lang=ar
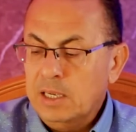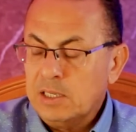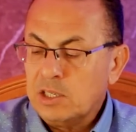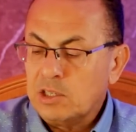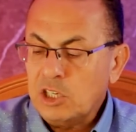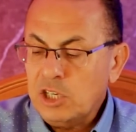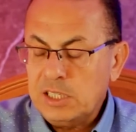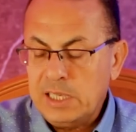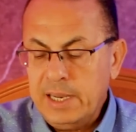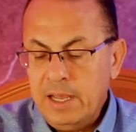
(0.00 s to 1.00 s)
16
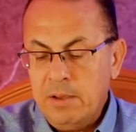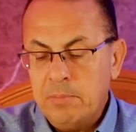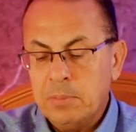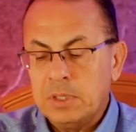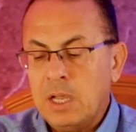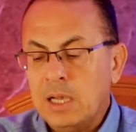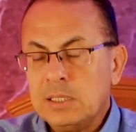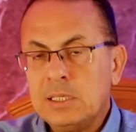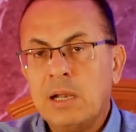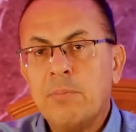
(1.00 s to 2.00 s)
سنة
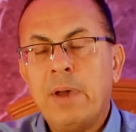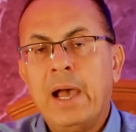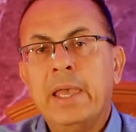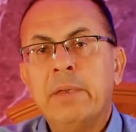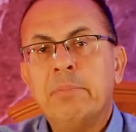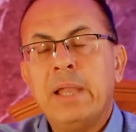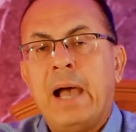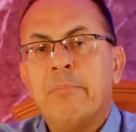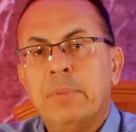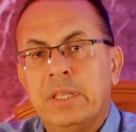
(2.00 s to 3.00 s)
بتهزر مع ابن
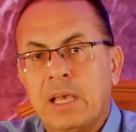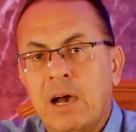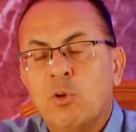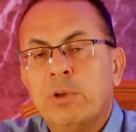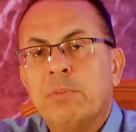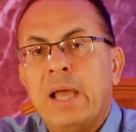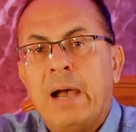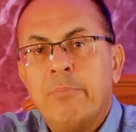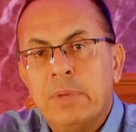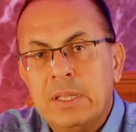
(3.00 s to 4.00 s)
عمتها وابن
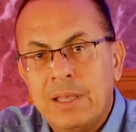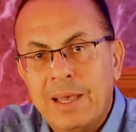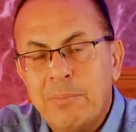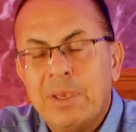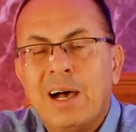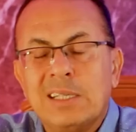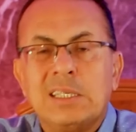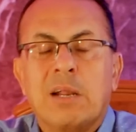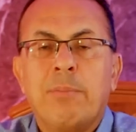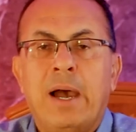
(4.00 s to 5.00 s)
عمتها
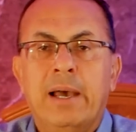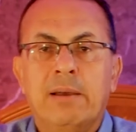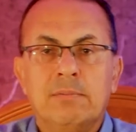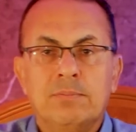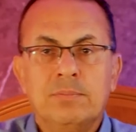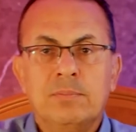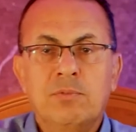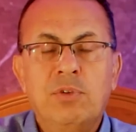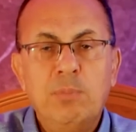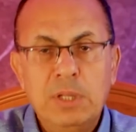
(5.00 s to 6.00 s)
بيهزر معاها
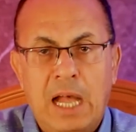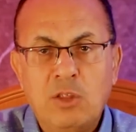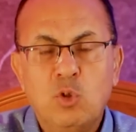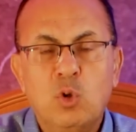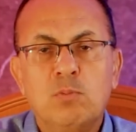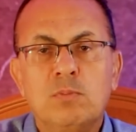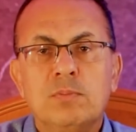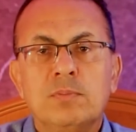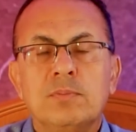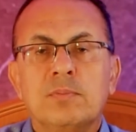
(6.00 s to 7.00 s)
في البيت
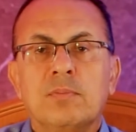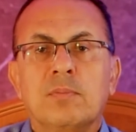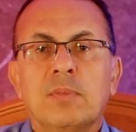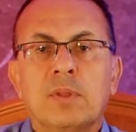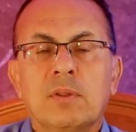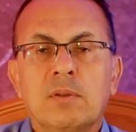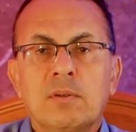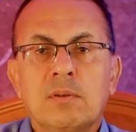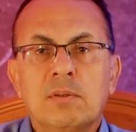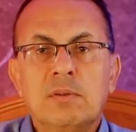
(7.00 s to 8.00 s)
عندهم
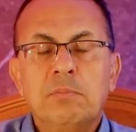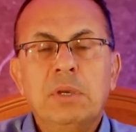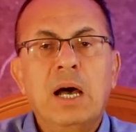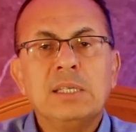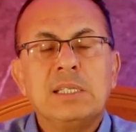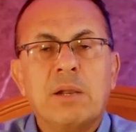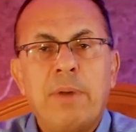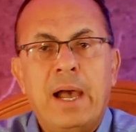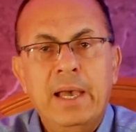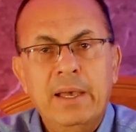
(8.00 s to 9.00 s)
بيهزر
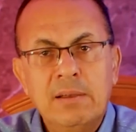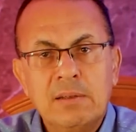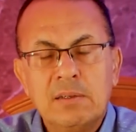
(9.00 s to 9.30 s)
معاها